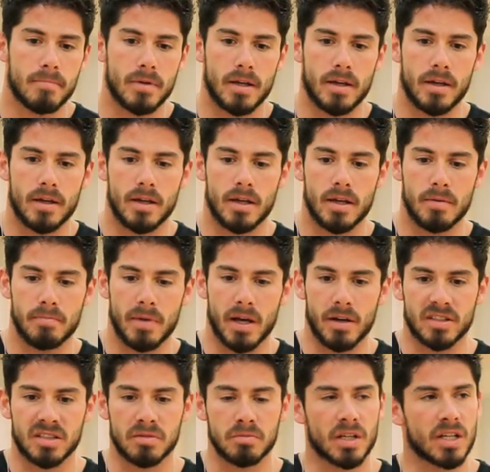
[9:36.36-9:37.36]
e,
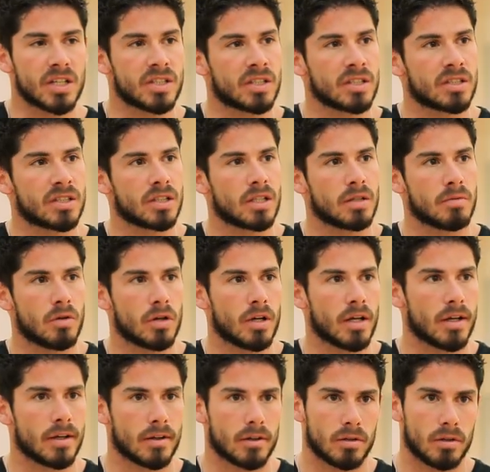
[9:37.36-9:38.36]
mevsim geçtikçe de
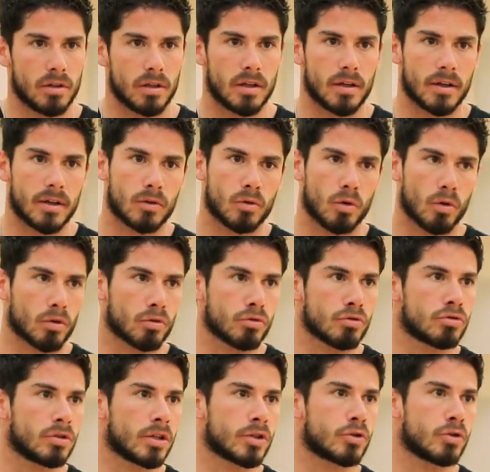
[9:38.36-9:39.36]
böyle e,
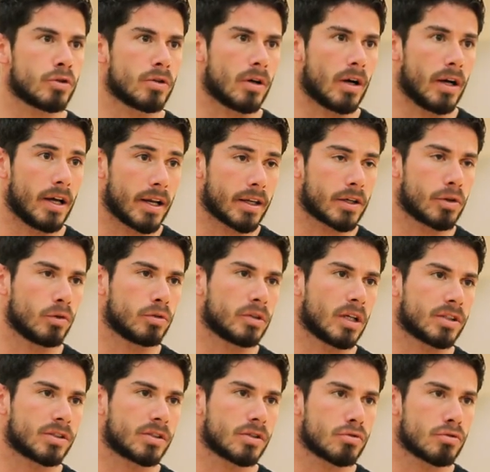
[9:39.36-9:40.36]
korkunçlaşıyor. Hele ki o
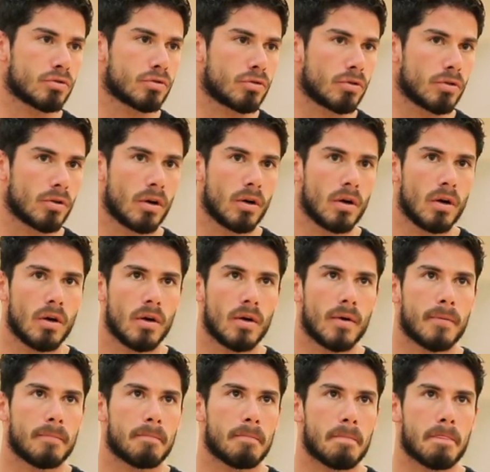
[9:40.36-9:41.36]
yaşta. Çünkü
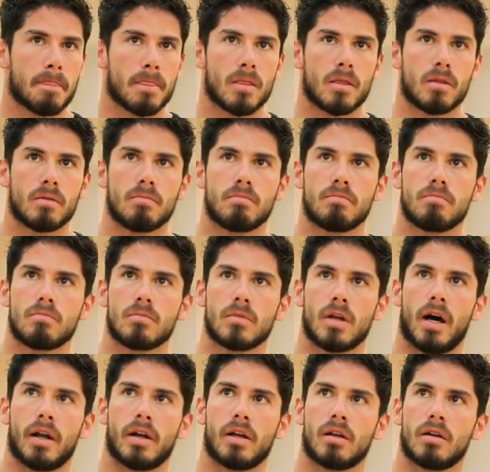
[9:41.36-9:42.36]

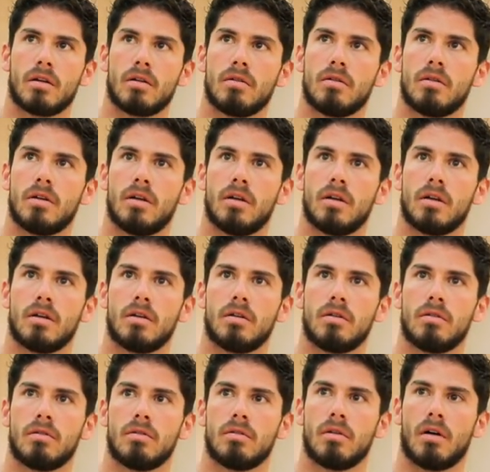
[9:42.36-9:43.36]
yani e,
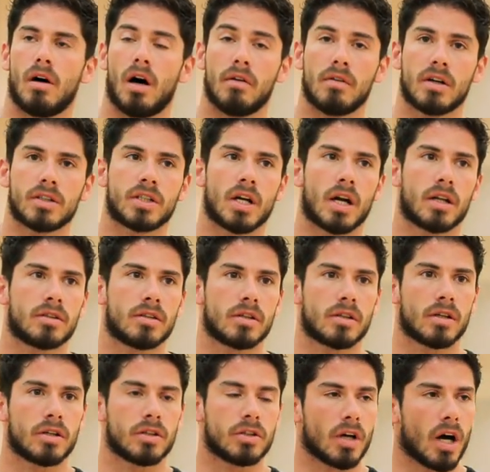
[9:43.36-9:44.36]
hava şartları, hava
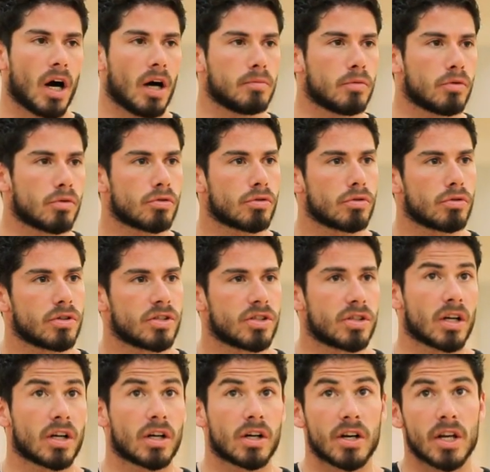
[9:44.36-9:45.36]
şartları, yağmur,
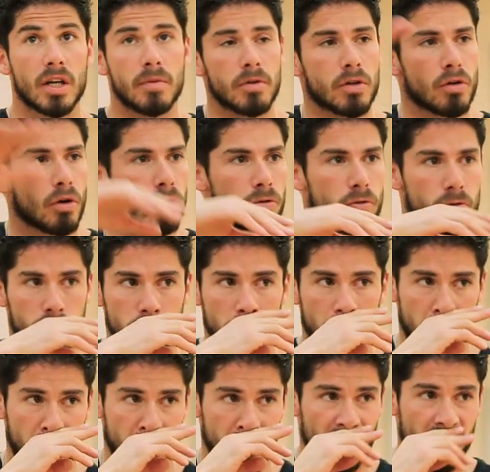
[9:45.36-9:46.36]
işte gri bir
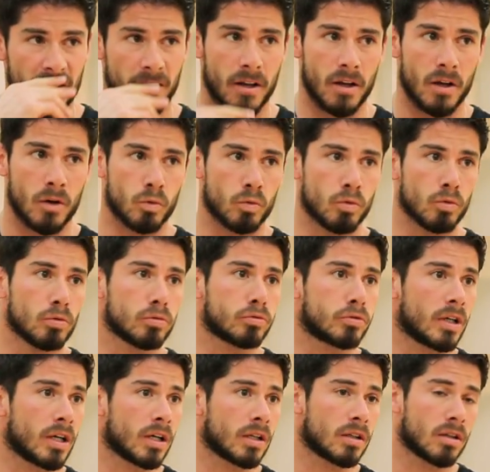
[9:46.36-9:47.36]
gökyüzü, hmm. e,
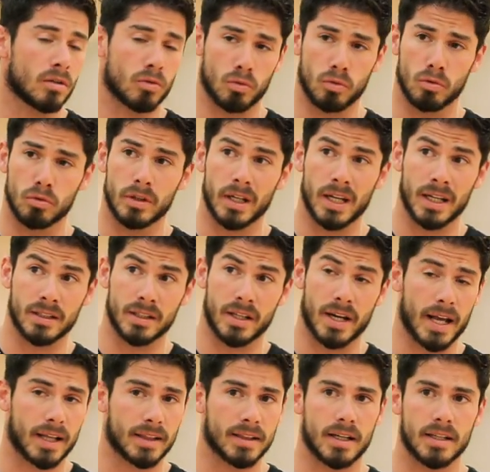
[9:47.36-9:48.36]
uğultuyan, uğuldayan
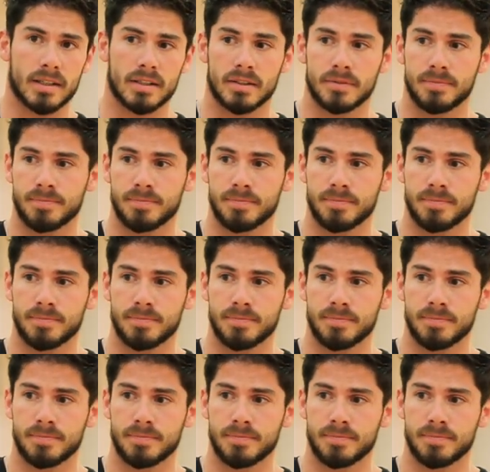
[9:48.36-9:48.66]
direkler,